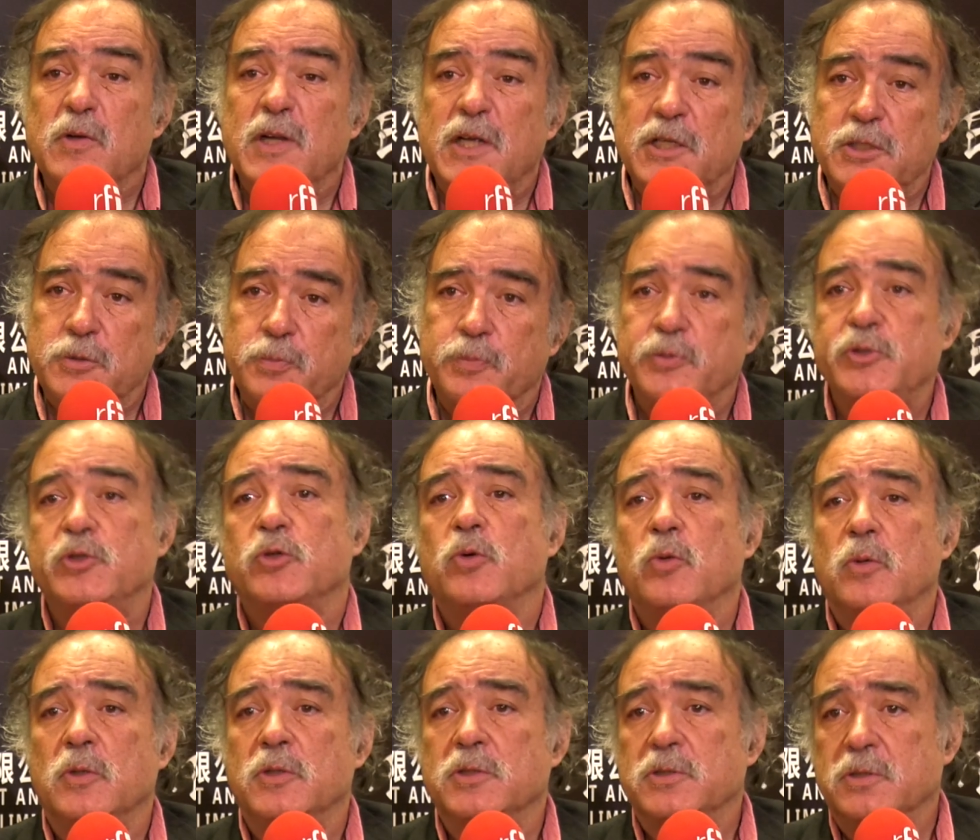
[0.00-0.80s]
nas
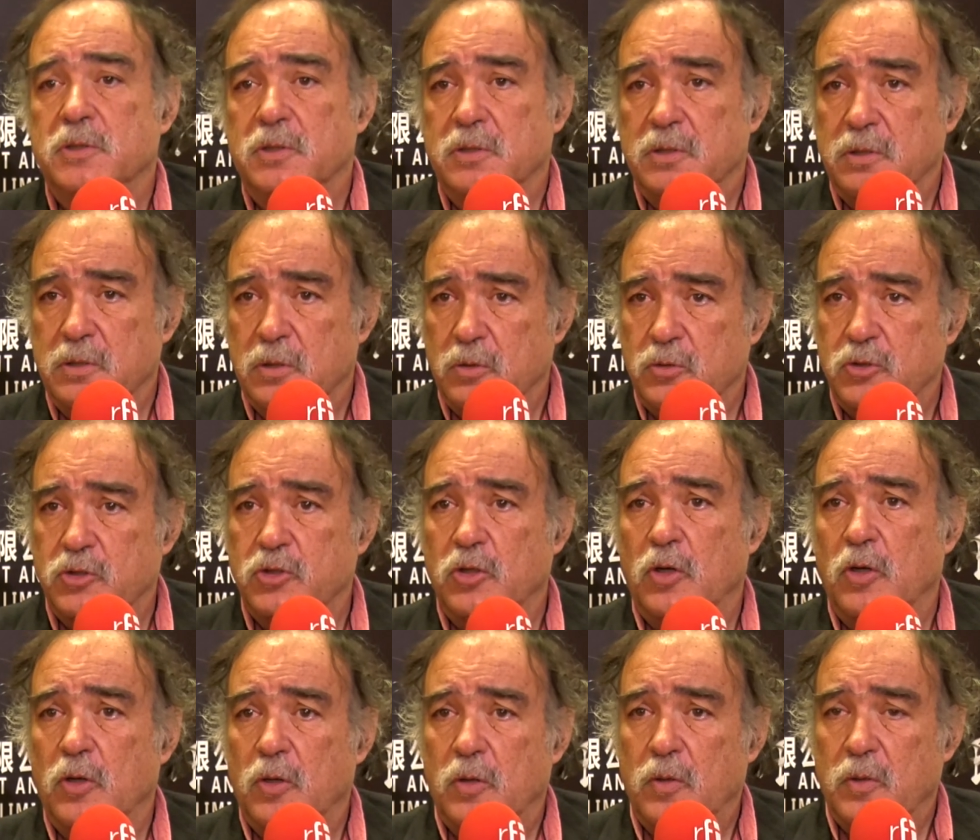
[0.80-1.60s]
pessoas, não
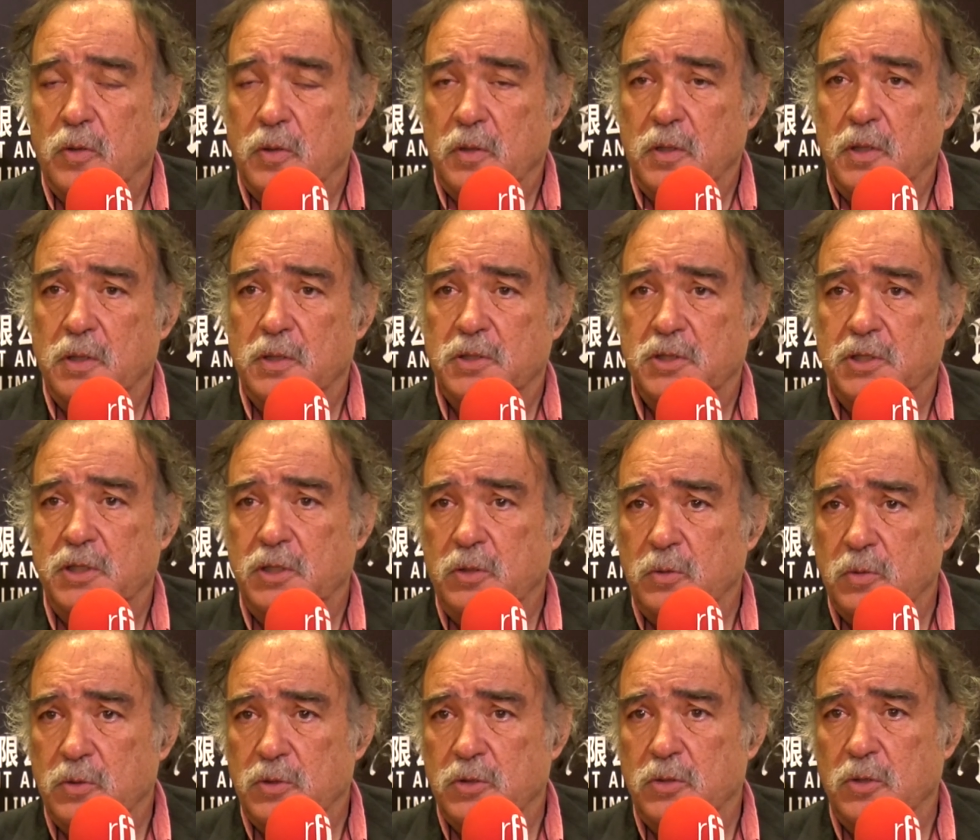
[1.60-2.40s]
só nas
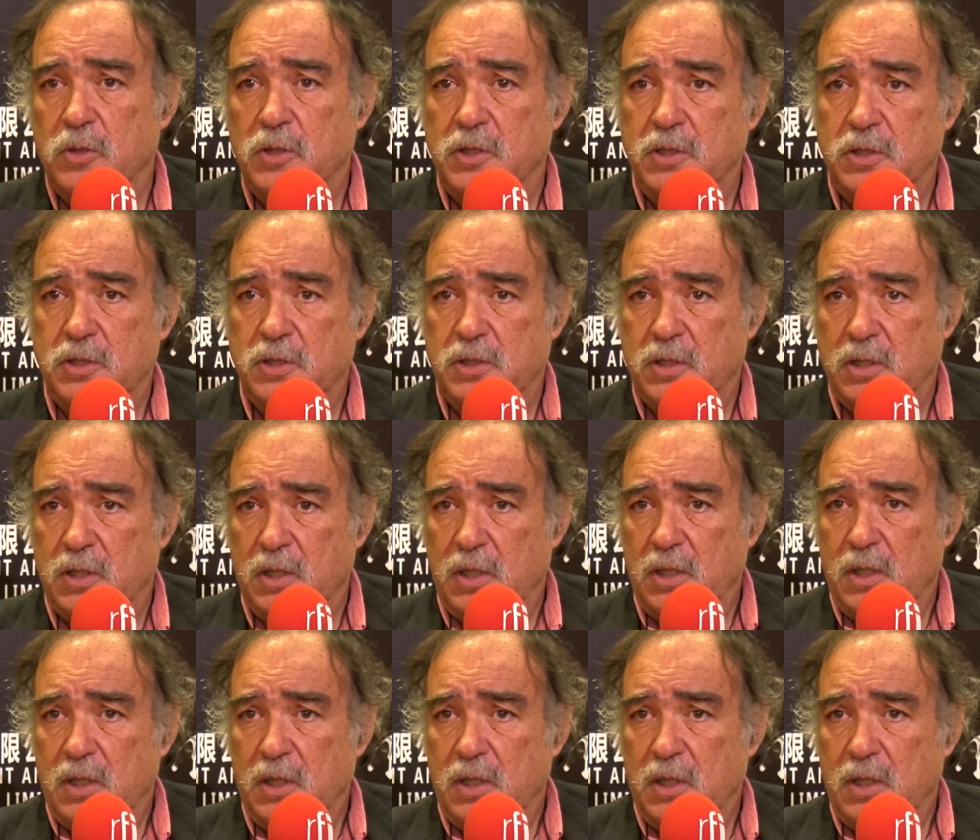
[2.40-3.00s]
situações